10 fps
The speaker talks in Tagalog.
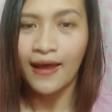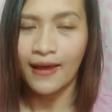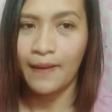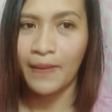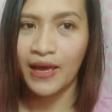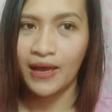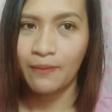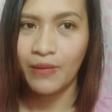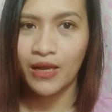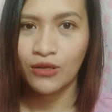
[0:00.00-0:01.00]
uh,
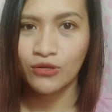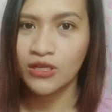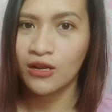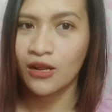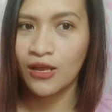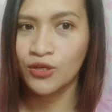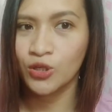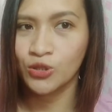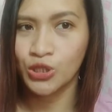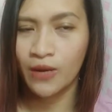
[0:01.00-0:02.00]
ma-apply nyo sa
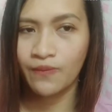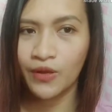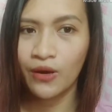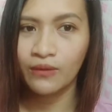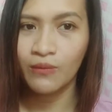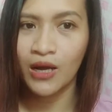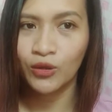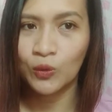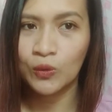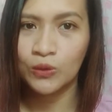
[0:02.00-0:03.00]
relationship nyo at
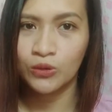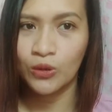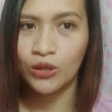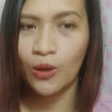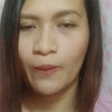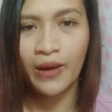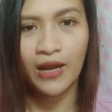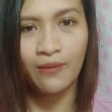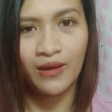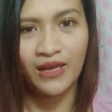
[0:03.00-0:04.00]
makatulong to ito
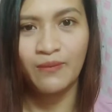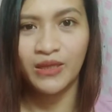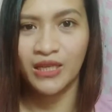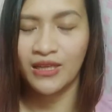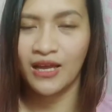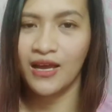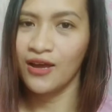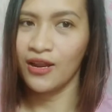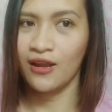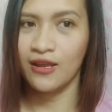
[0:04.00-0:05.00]
para maging matatag ang
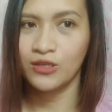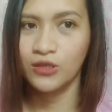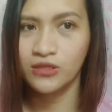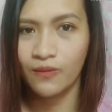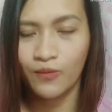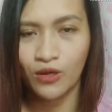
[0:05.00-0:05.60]
relationship